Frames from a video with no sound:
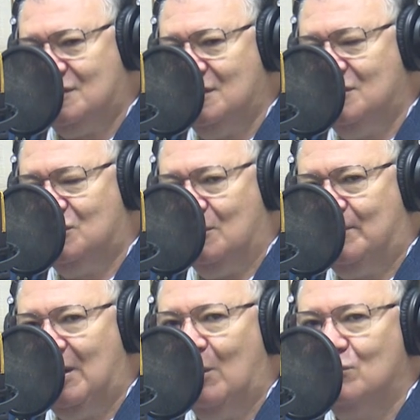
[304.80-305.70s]
seja.
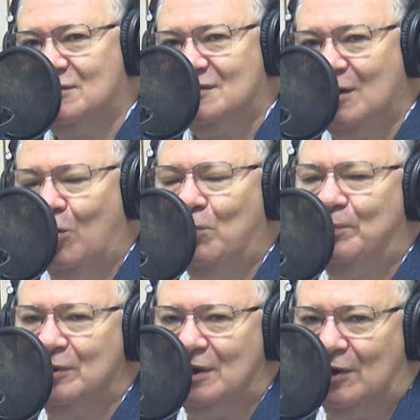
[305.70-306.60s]
Pela unção
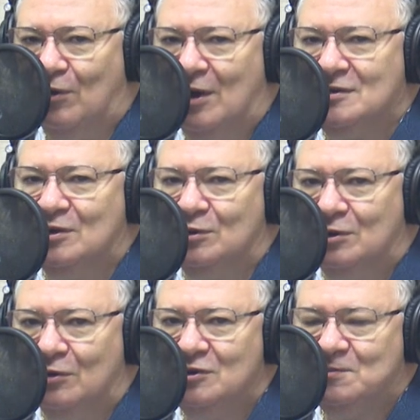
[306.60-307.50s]
poderosa do
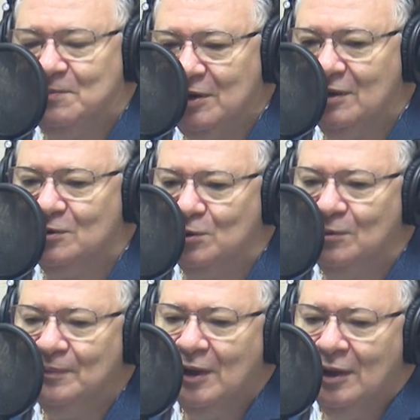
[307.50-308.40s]
teu
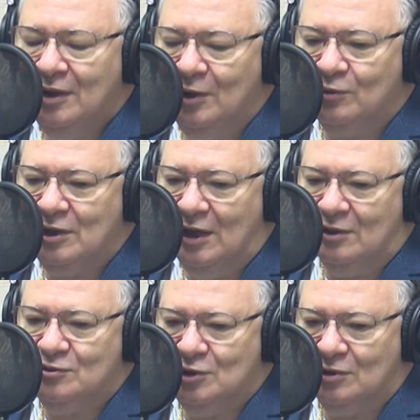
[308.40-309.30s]
Espírito, eu
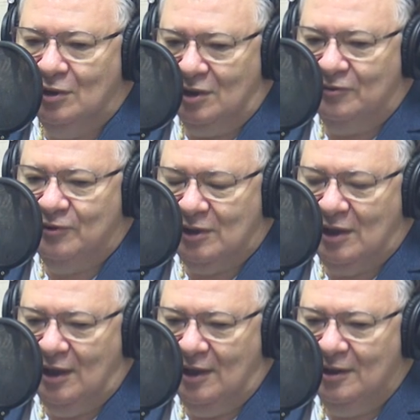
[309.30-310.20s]
quero te
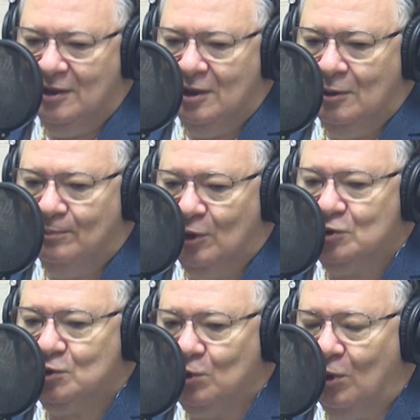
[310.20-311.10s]
glorificar
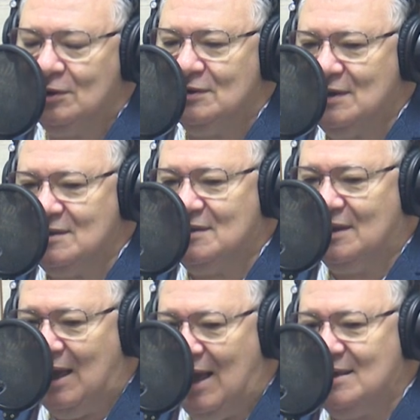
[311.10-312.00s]
por todas as
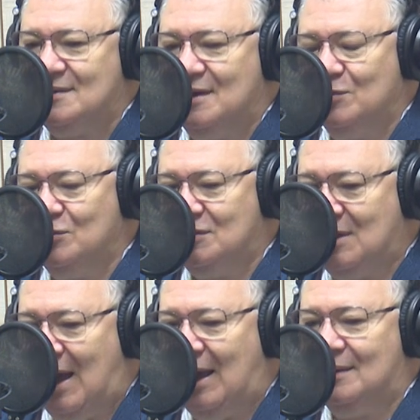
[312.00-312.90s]
graças nos
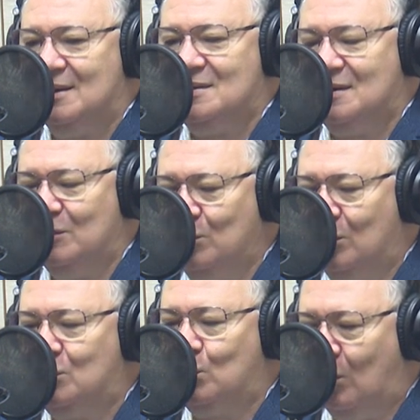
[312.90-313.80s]
dadas,
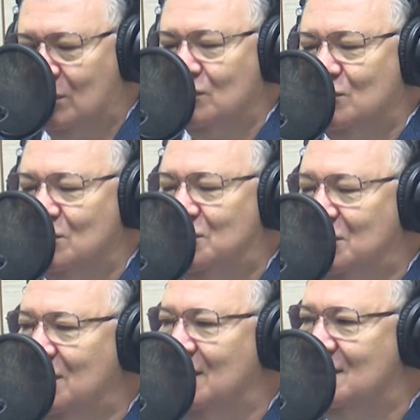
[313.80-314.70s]
Senhor, todos os
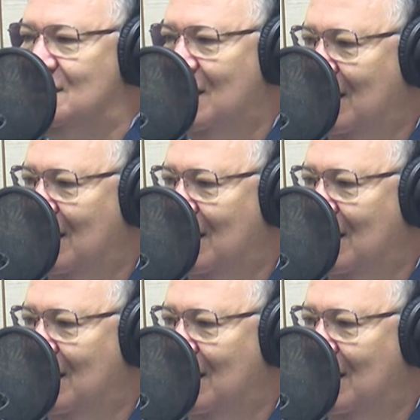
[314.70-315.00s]
dias